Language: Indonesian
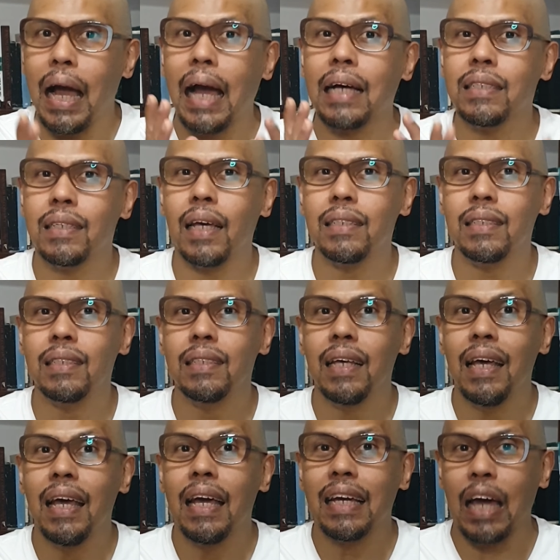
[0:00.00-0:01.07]
Akses,
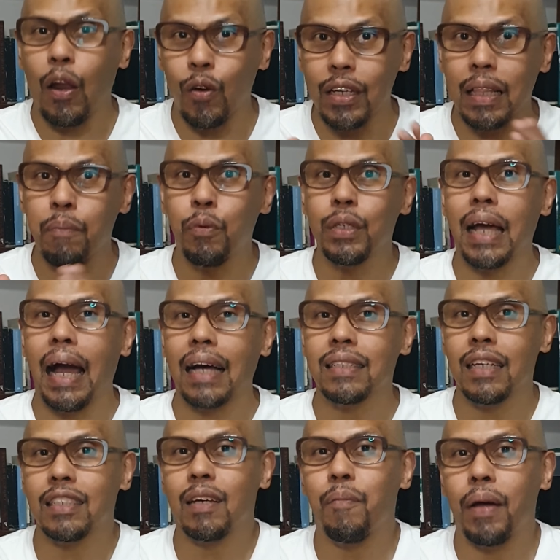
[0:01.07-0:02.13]
kalau kita punya
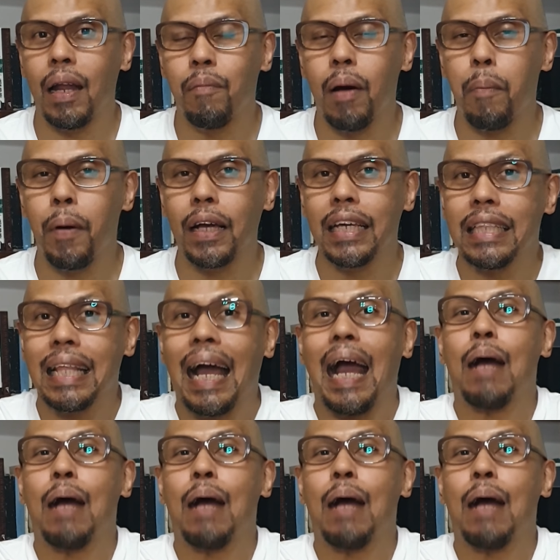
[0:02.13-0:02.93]
akses kepada Bapak kita,